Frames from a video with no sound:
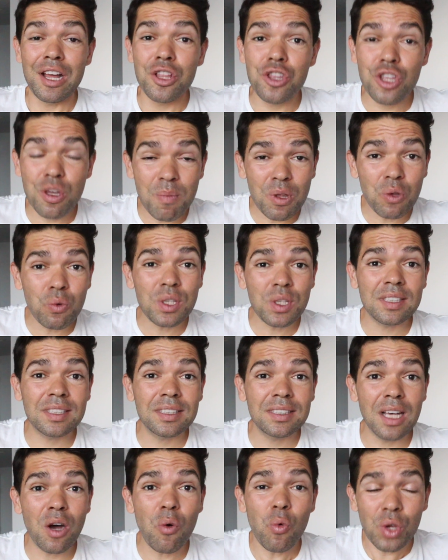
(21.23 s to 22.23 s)

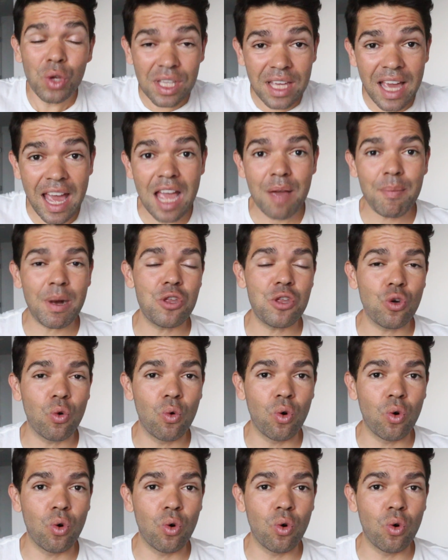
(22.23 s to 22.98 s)
diminuição, queima de